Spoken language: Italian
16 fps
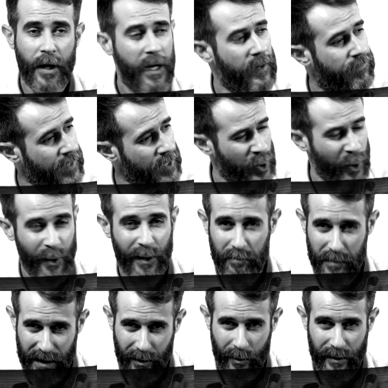Il faccione
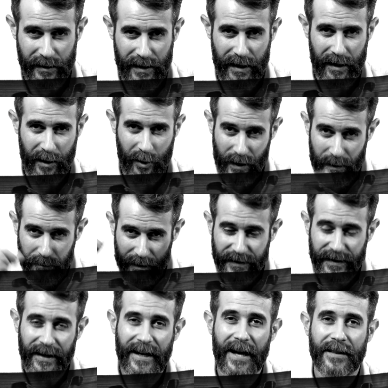in bianco e nero, le
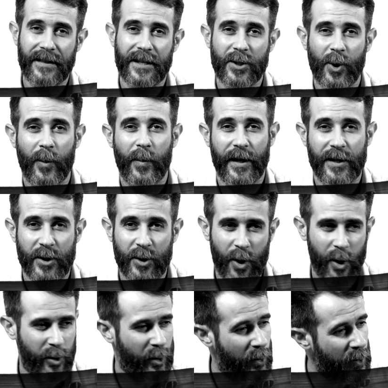pennellate sopra e
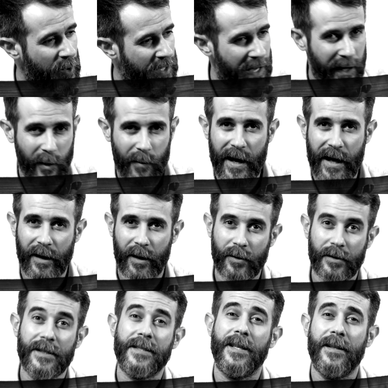sotto, un chiaro
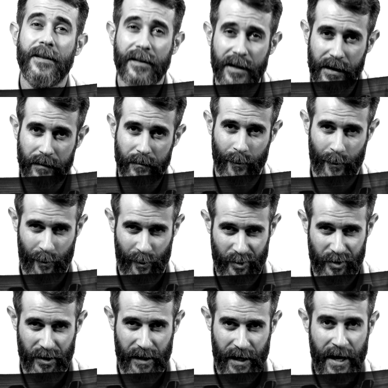marchio distintivo
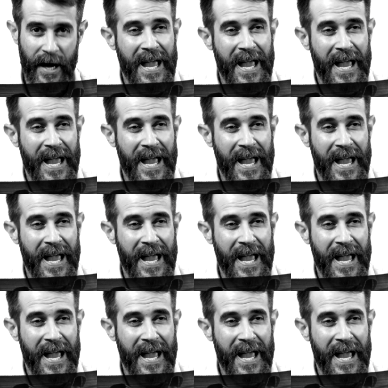oggi.